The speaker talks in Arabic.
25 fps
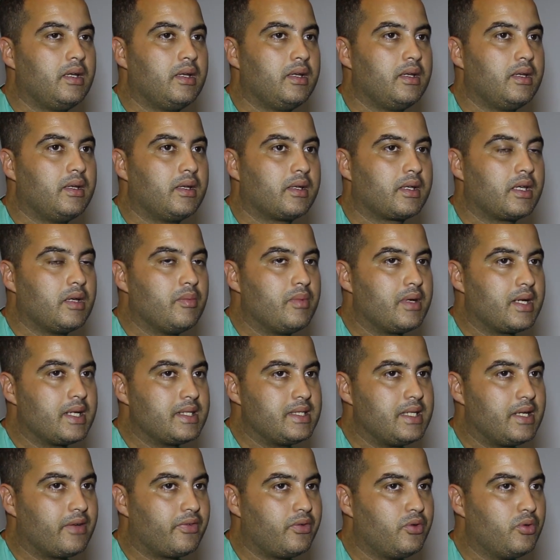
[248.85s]
آه، كما
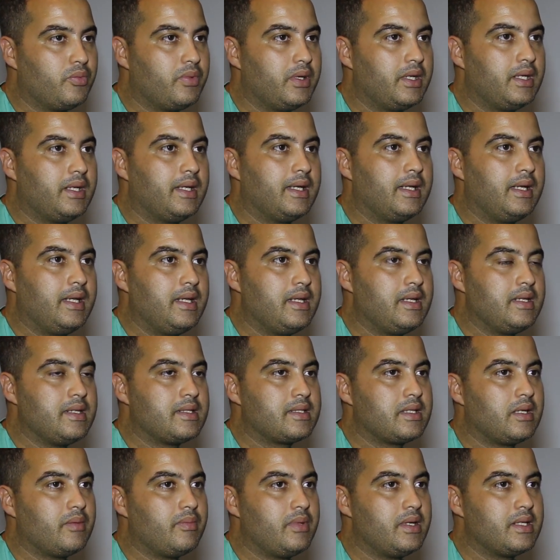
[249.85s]
كتعرفوا بان هذه
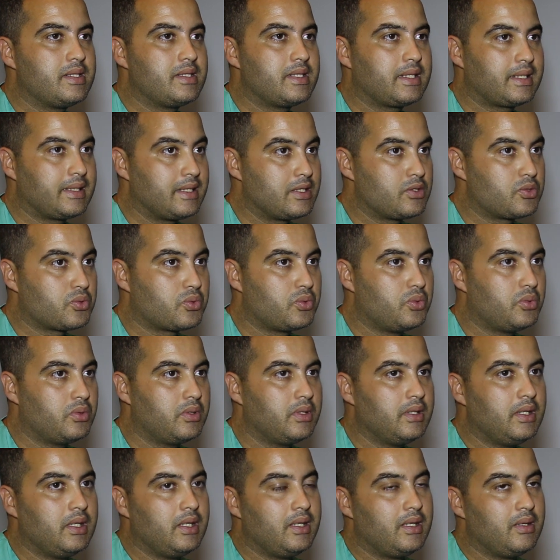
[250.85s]
الاصابات تقدر
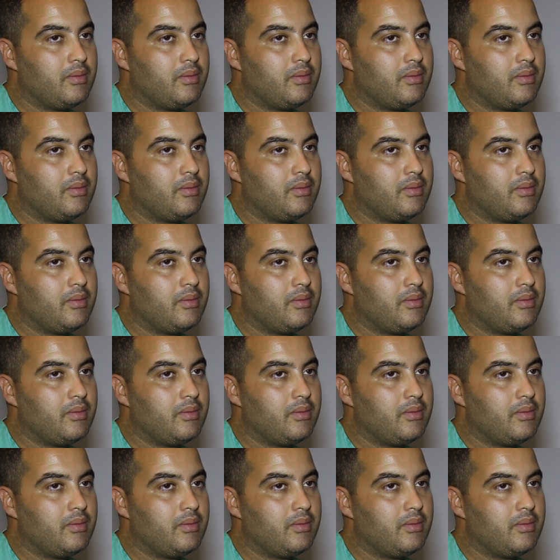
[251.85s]
تكون